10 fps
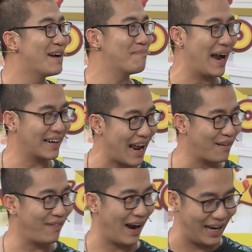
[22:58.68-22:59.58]
Bạn
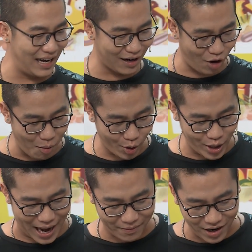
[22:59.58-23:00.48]
đang phải có một
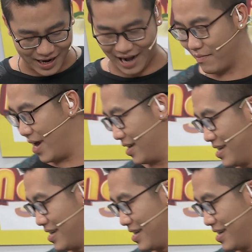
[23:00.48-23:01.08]
đôi dép rất là đặc biệt